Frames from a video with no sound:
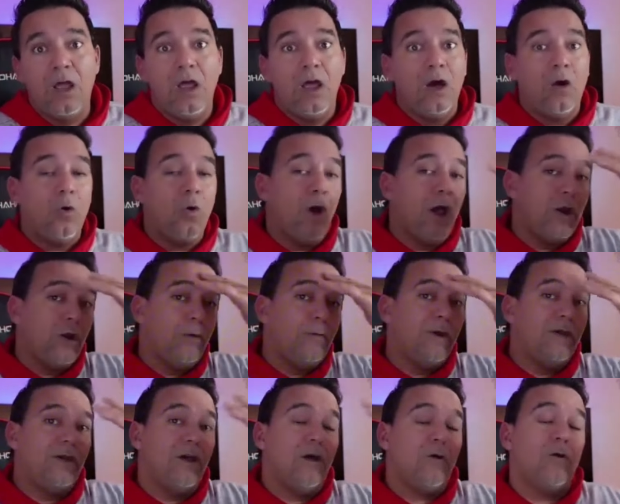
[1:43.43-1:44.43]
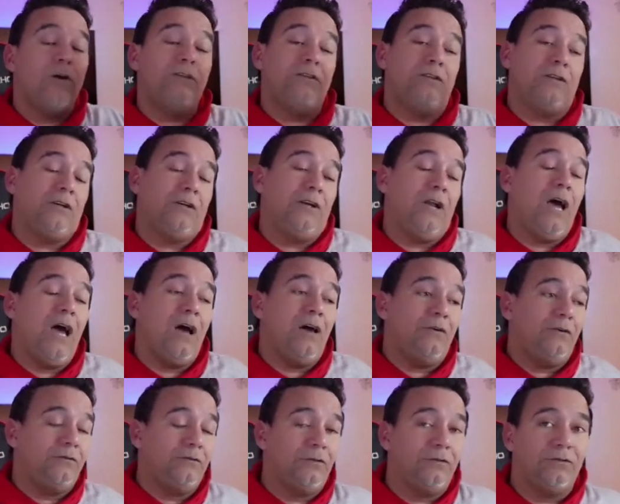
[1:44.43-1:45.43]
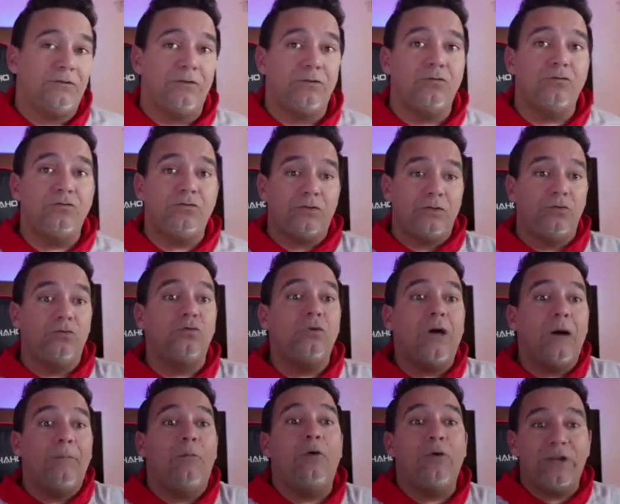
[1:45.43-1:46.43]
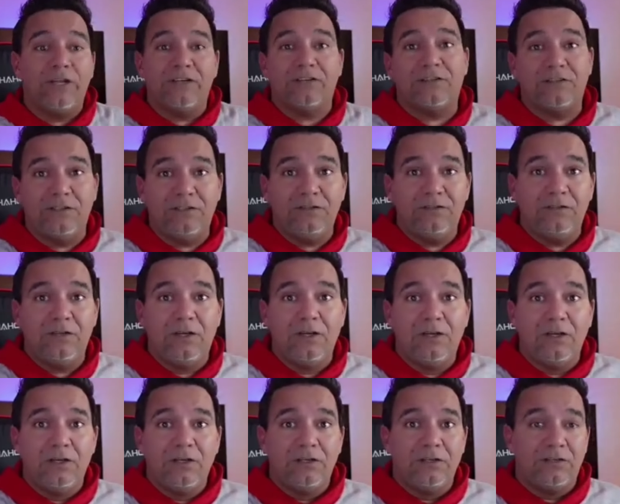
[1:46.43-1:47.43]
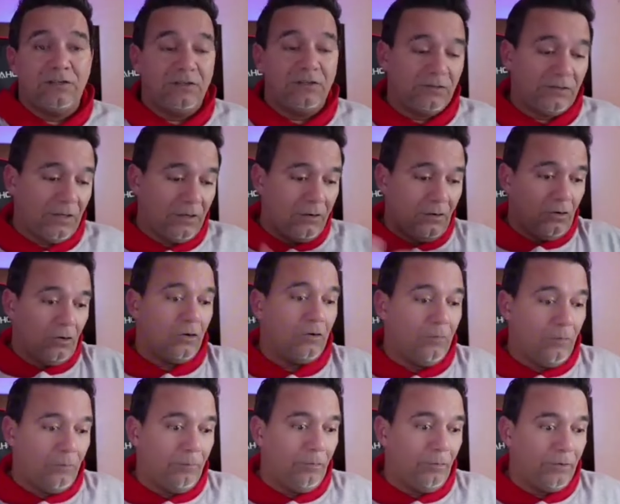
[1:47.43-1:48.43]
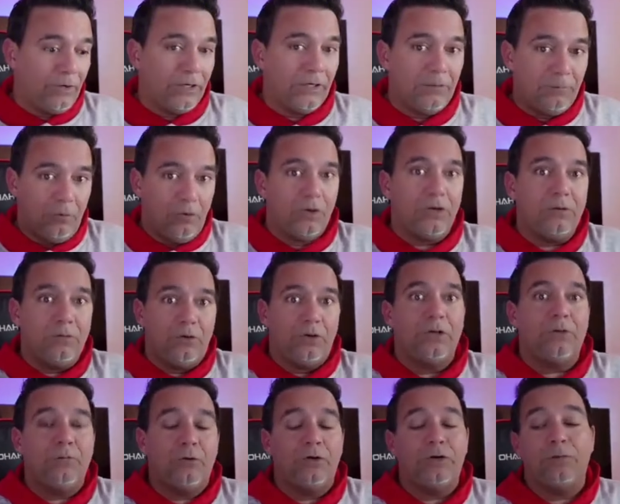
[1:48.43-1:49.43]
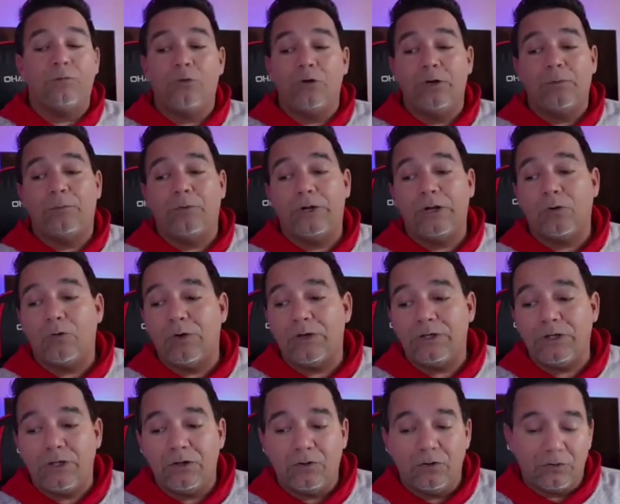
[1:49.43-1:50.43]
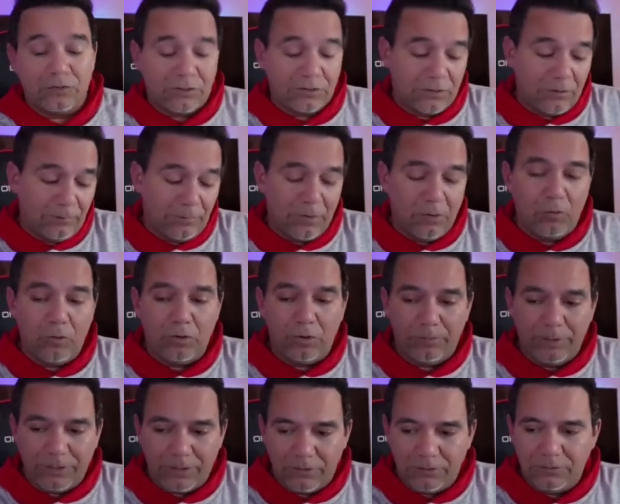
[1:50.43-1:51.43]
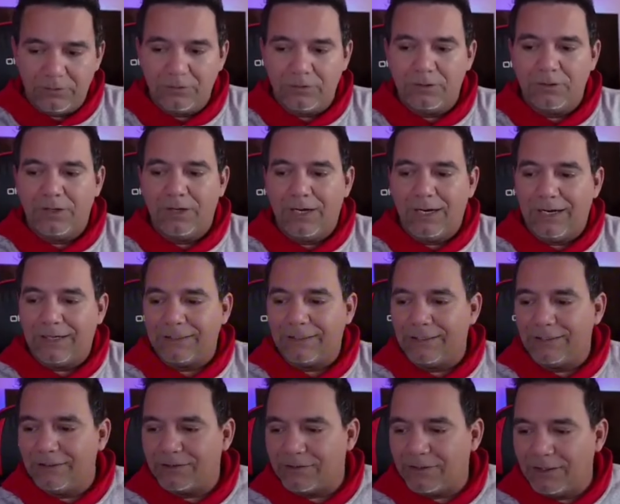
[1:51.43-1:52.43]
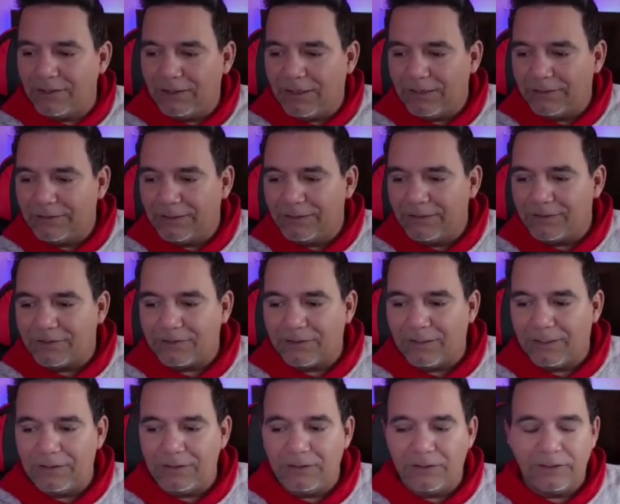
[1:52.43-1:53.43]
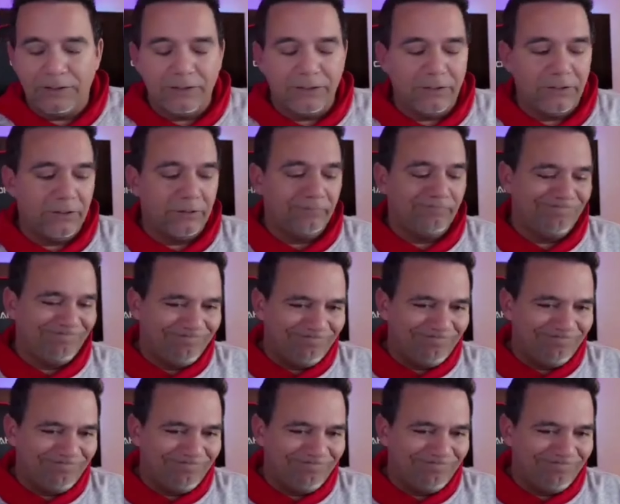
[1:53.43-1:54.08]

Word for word: Bueno, no me había cuenta. Claro, si, si tú la pones así, si estás loco por poner y pone y pone y pone, puedes poner cualquier cosa. Siempre es bueno, mira, analizar, analizar eh,